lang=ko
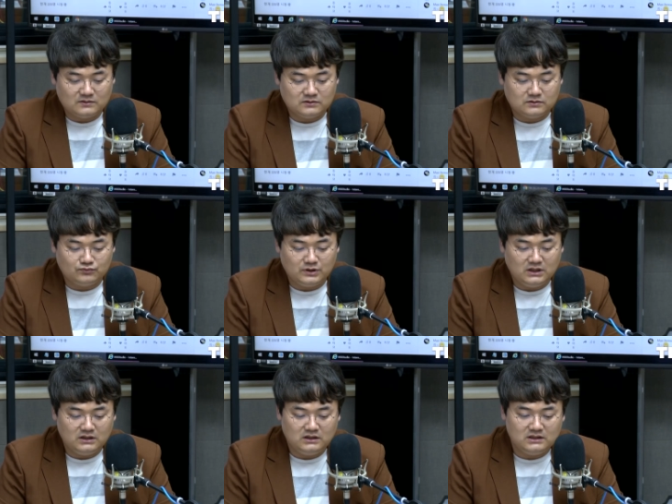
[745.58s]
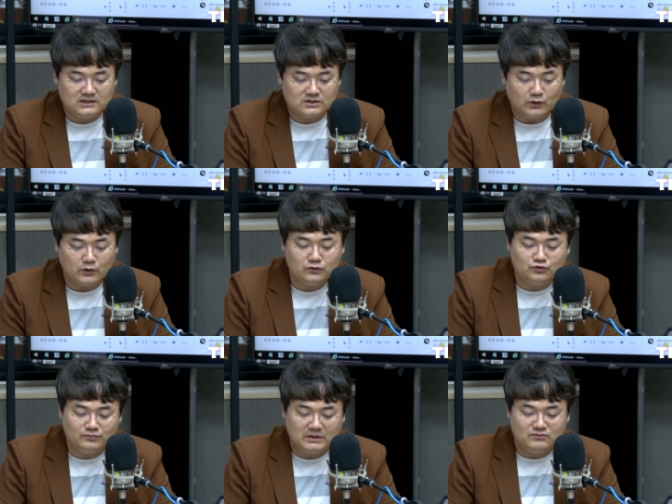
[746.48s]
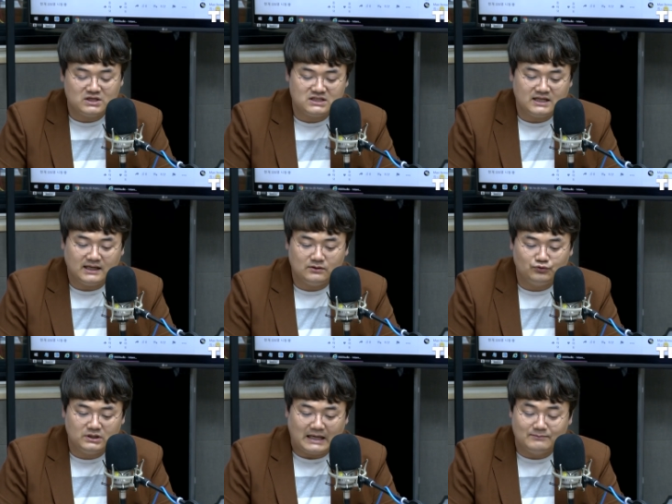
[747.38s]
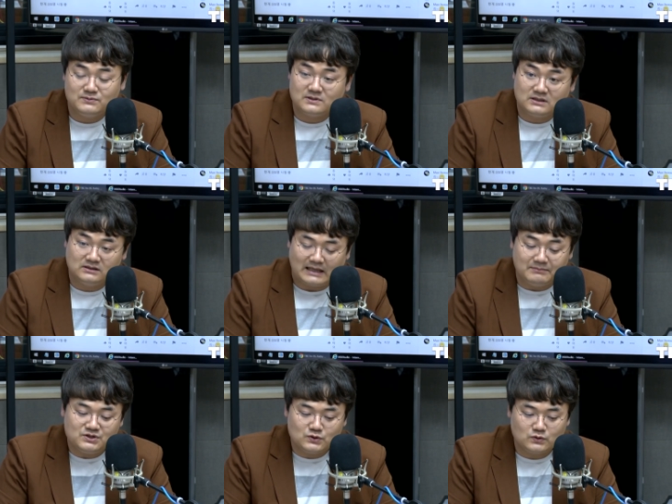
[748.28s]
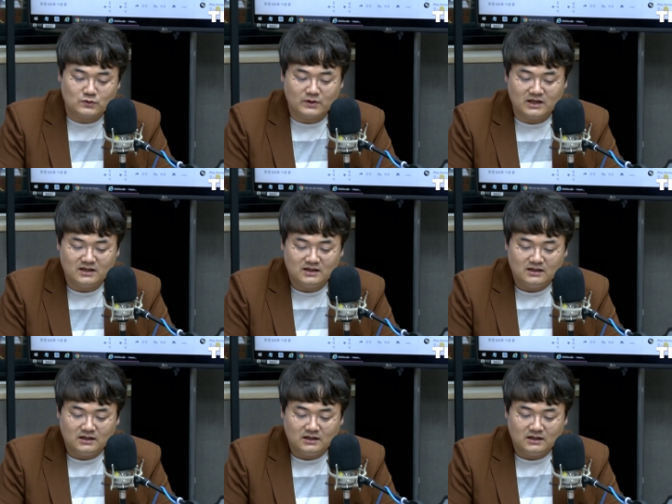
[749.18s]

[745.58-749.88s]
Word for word: 그 우리 이제 천원군 비무장지대 안에 우리 감 그 감시초소에